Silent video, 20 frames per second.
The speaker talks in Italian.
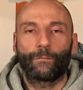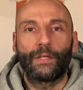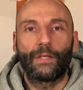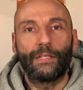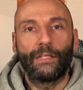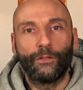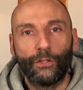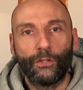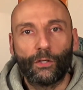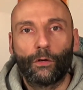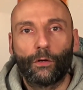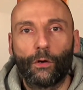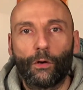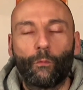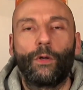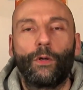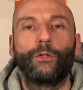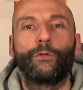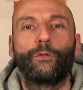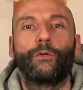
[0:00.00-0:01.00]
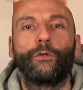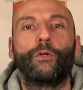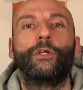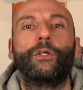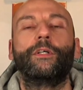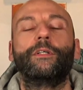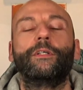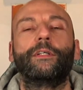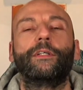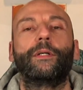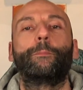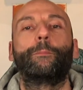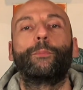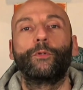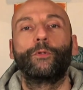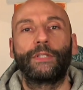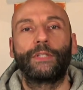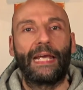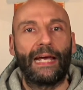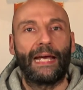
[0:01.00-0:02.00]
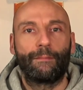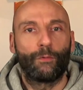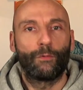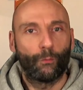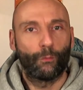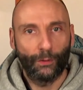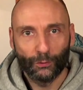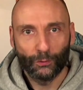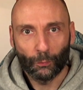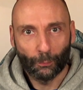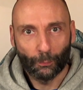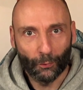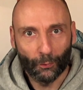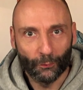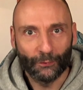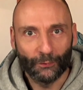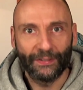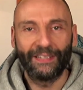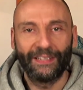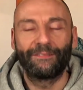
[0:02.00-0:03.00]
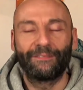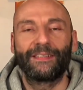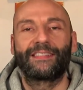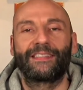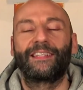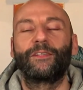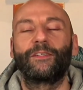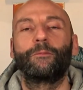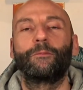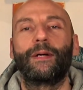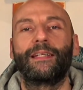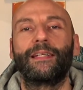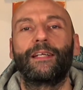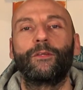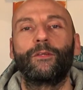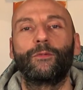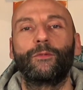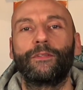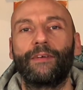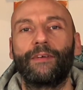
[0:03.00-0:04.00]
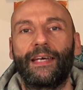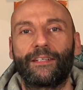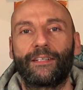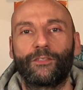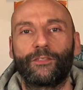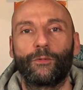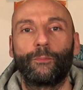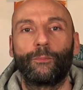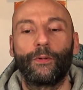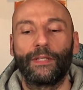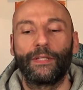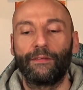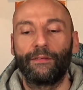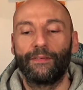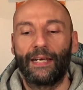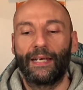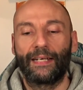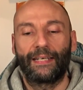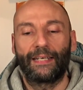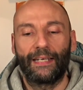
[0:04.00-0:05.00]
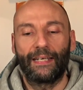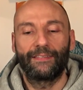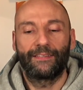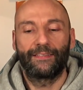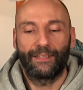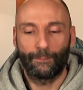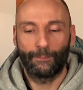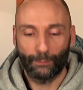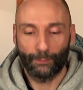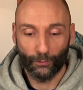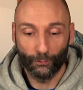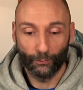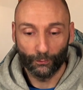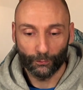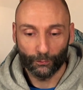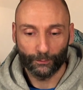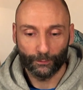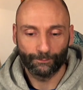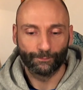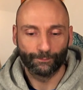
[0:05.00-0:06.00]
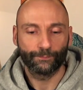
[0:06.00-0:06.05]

Io dico che quando eh, poniamo, quando poni questa domanda all'universo, poi devi anche essere pronto